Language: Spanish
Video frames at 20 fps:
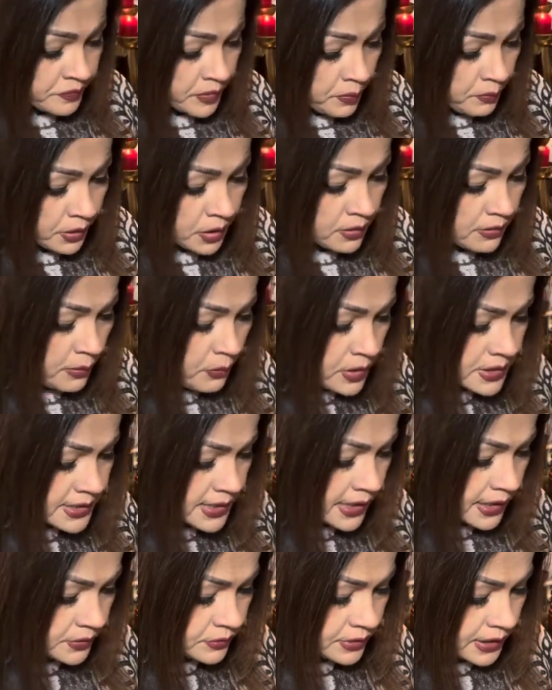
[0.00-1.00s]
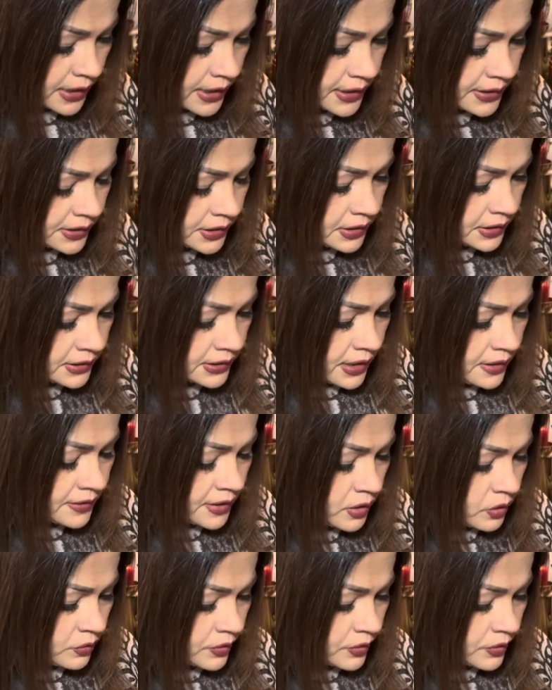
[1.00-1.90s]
Bueno, vamos a sacarte una cartita del